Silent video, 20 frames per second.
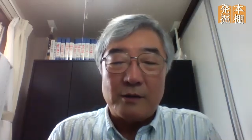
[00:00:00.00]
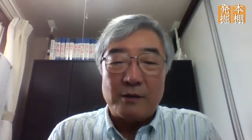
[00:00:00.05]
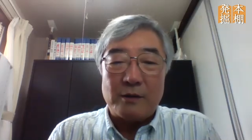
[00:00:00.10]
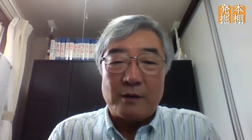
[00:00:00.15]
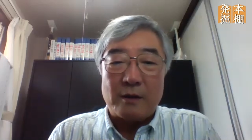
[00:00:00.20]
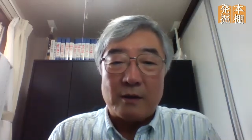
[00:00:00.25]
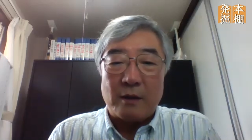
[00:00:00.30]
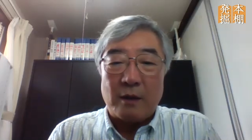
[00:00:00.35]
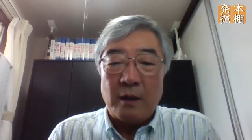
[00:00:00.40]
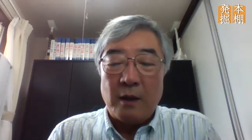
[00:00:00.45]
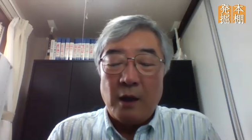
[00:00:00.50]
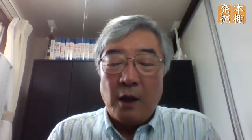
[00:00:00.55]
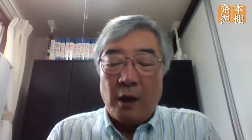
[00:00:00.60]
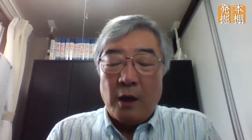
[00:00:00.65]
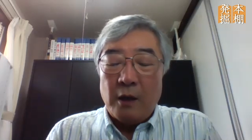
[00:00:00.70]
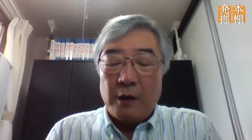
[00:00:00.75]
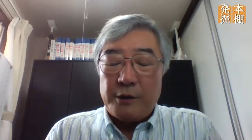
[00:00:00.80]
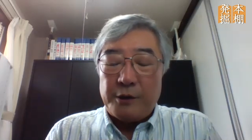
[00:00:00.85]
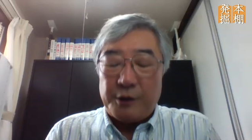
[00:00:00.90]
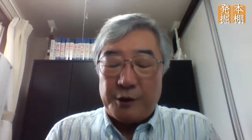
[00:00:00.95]
してたら、
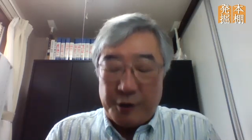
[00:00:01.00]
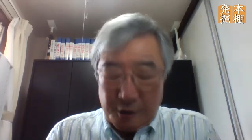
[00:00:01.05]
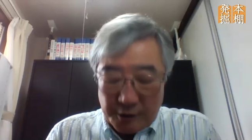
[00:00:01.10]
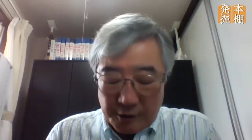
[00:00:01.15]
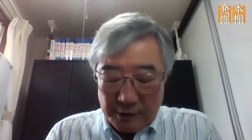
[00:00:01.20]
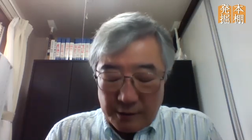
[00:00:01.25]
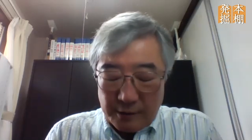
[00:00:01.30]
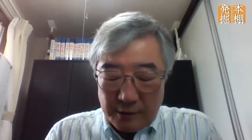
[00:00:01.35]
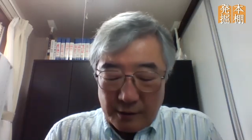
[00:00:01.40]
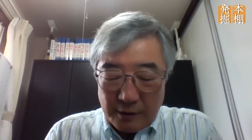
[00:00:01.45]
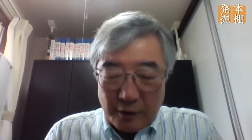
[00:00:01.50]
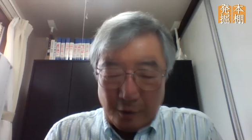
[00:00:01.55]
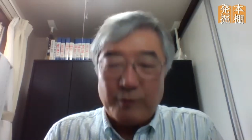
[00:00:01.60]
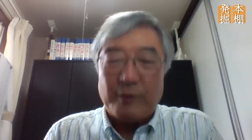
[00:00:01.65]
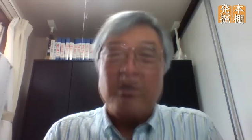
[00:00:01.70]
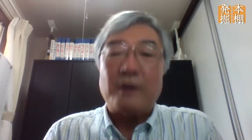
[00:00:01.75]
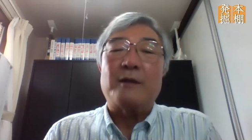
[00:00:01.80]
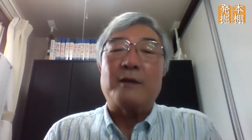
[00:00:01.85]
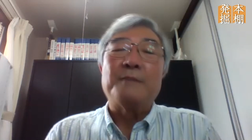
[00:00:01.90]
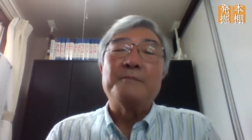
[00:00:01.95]
シーって言
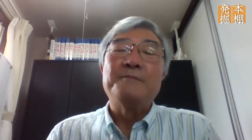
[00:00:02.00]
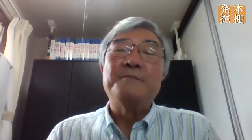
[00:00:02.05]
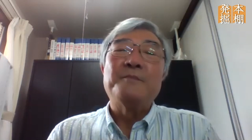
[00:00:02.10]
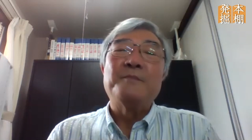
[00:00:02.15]
われて。